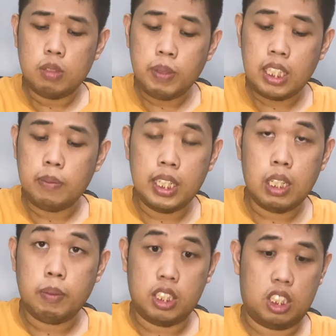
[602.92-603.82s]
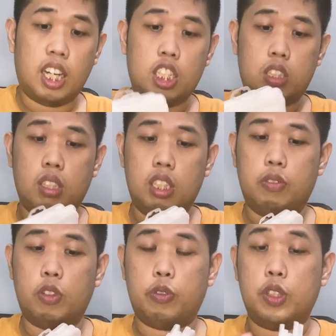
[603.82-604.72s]
matibay naman siya actually
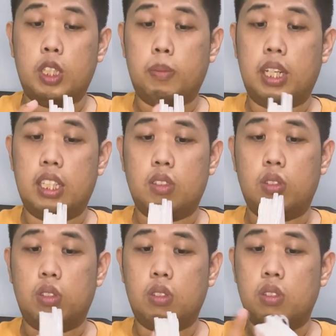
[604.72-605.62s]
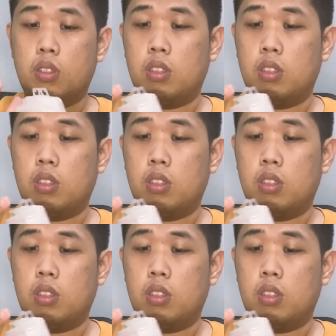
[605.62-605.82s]
for 40 pesos.